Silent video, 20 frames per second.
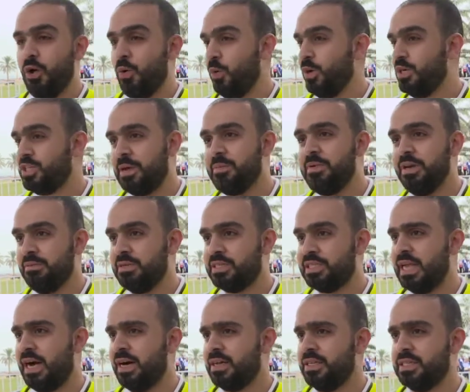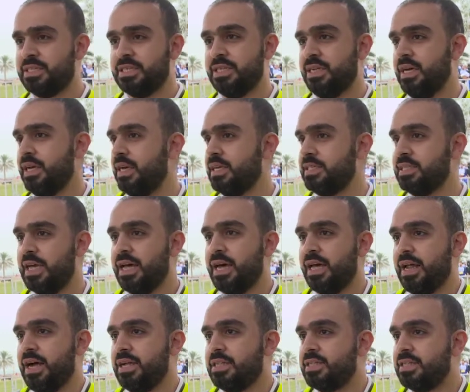والجميع مستانس آه،
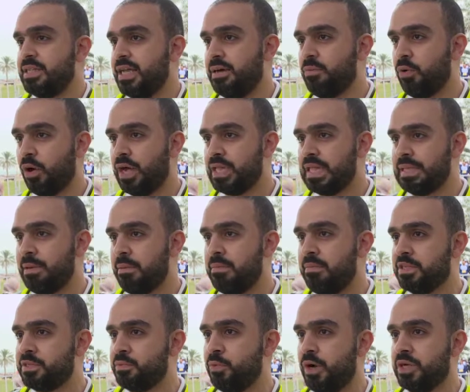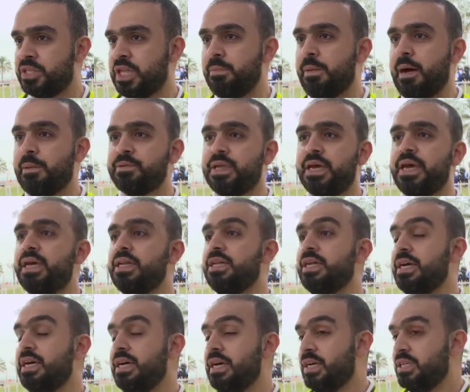سيارات مقدمه من مجموعه البابطين
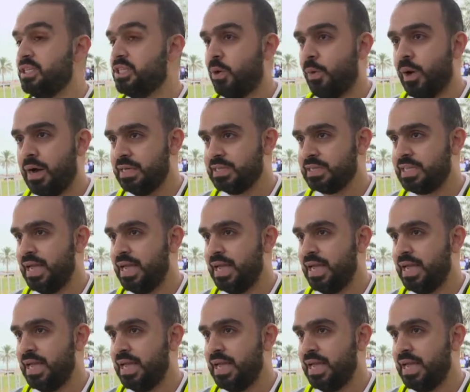جوائز